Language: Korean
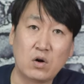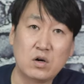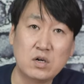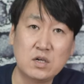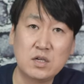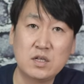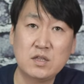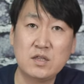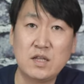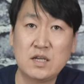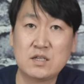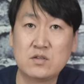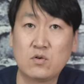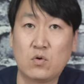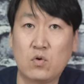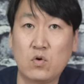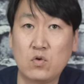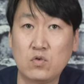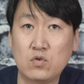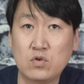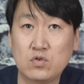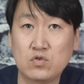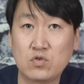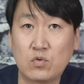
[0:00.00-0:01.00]
그런 데서
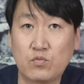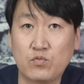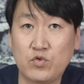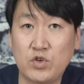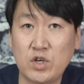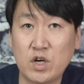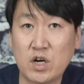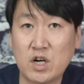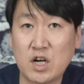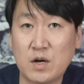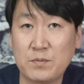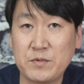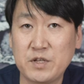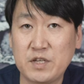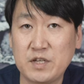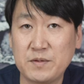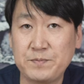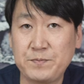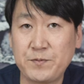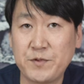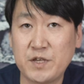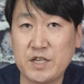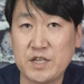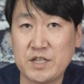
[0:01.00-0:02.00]
오는 좀 위협감을
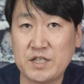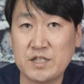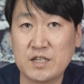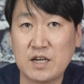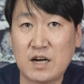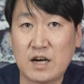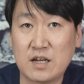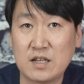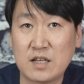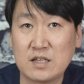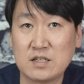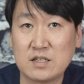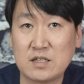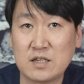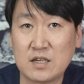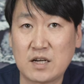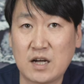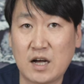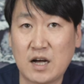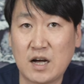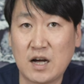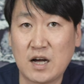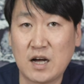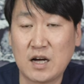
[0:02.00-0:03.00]
느끼지
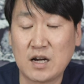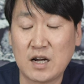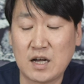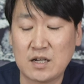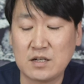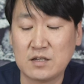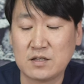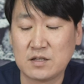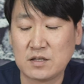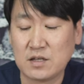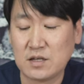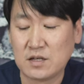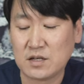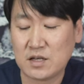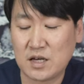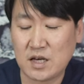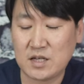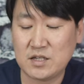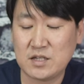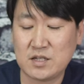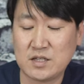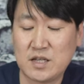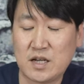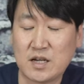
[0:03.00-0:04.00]
않았을까라는
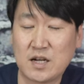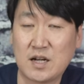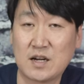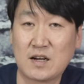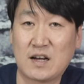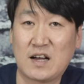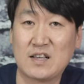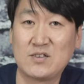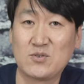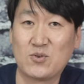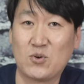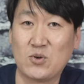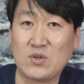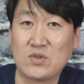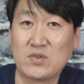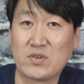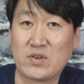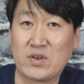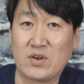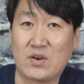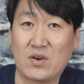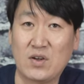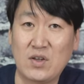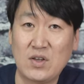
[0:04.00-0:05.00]
개인적인 생각을 가지고
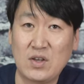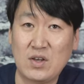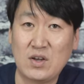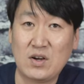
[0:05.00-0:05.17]
있어요.